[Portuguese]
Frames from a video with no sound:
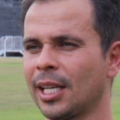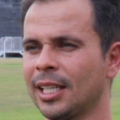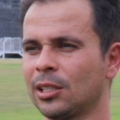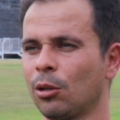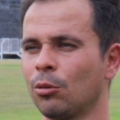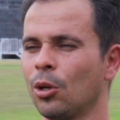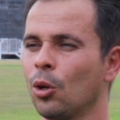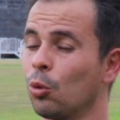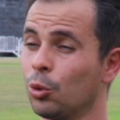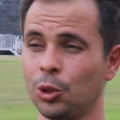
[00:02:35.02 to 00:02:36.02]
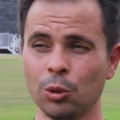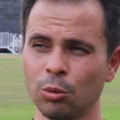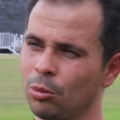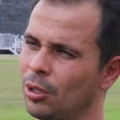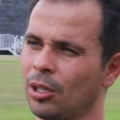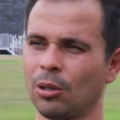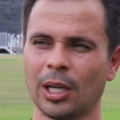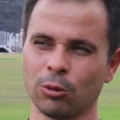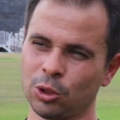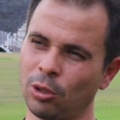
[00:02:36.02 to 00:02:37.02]
né, então uniu
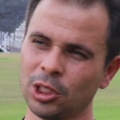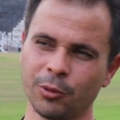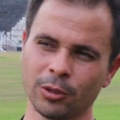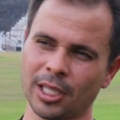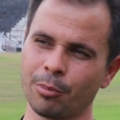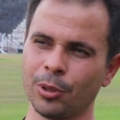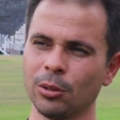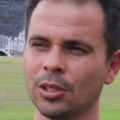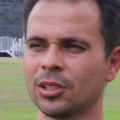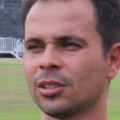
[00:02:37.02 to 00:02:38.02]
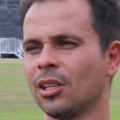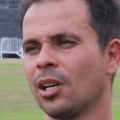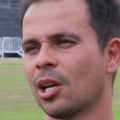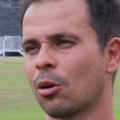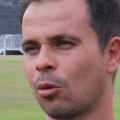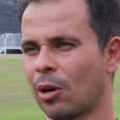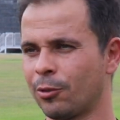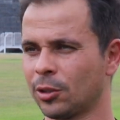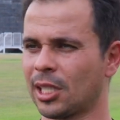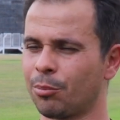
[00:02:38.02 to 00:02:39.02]
os nossos fisioterapeutas com a
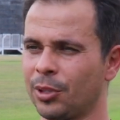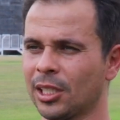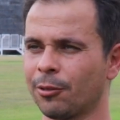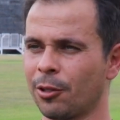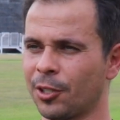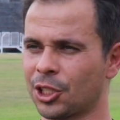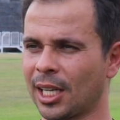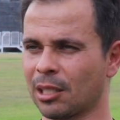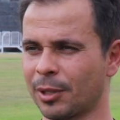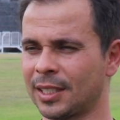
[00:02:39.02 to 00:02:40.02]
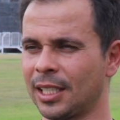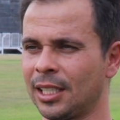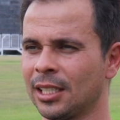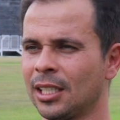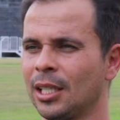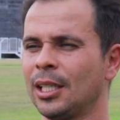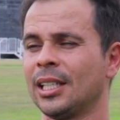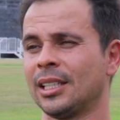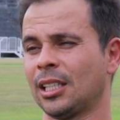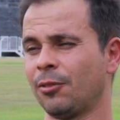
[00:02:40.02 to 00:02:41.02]
fisioterapia que foi fechada a parceria,
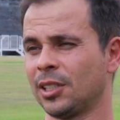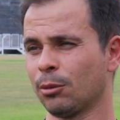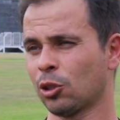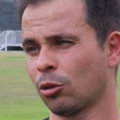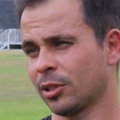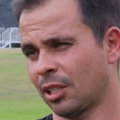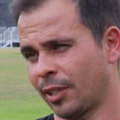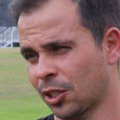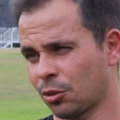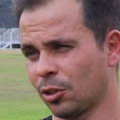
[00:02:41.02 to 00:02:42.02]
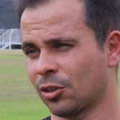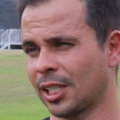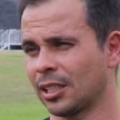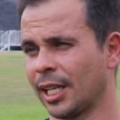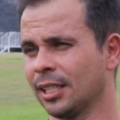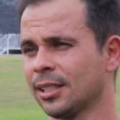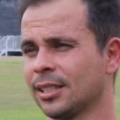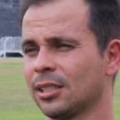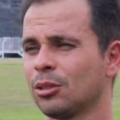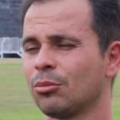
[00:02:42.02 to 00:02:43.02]
já fizemos algumas avaliações dos
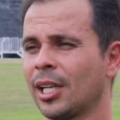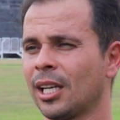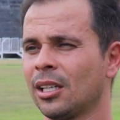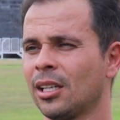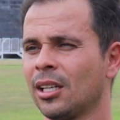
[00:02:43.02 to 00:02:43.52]
atletas, né?